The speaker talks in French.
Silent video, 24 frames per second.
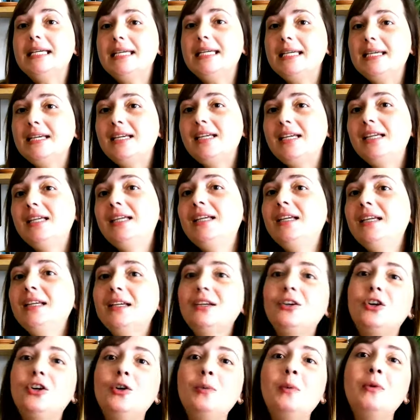
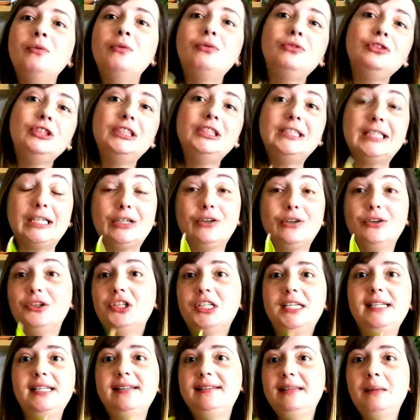Et comment vous dire que
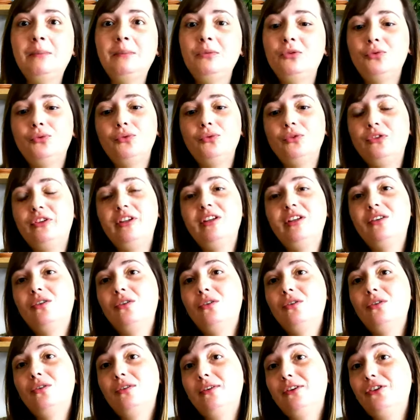je les aime tous et
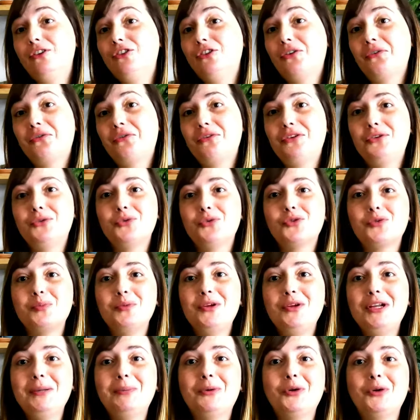que j'ai envie de tous
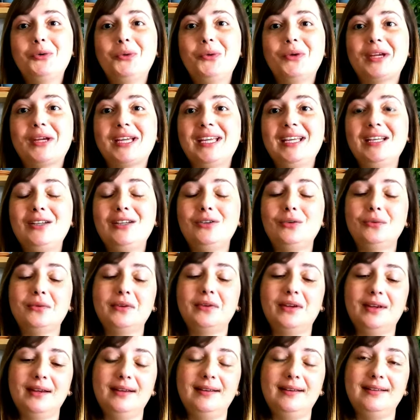me les procurer.
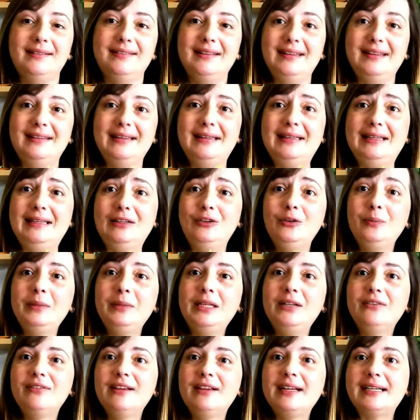Donc euh, cette année
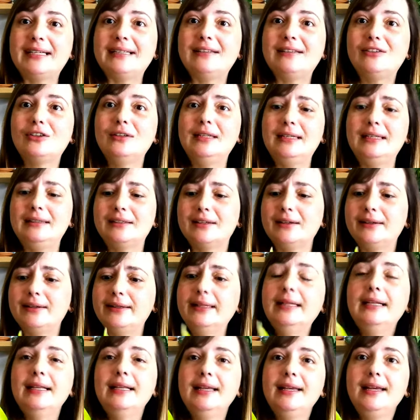2020 risque d'être
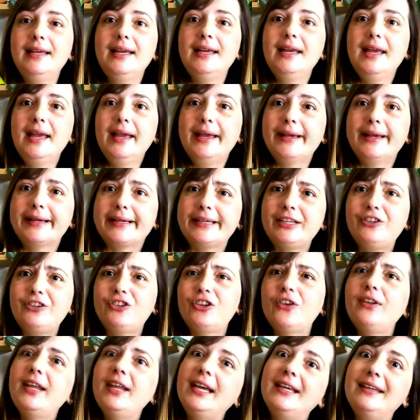
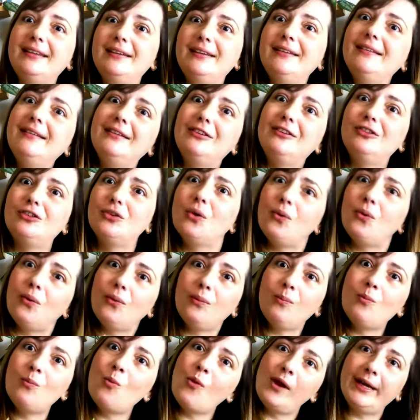riche en
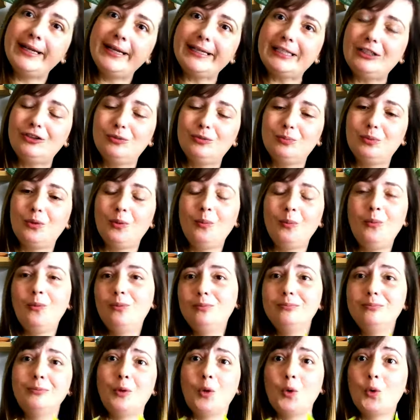acquisitions, moins riche pour
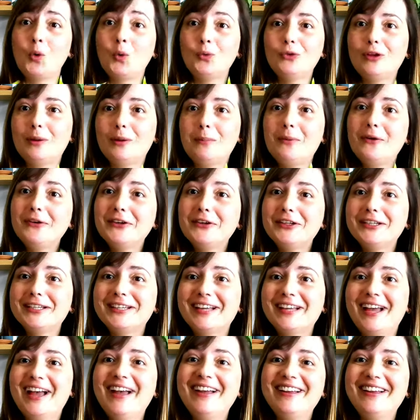mon compte en banque.
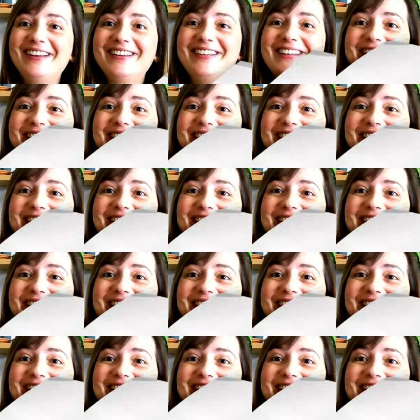Hein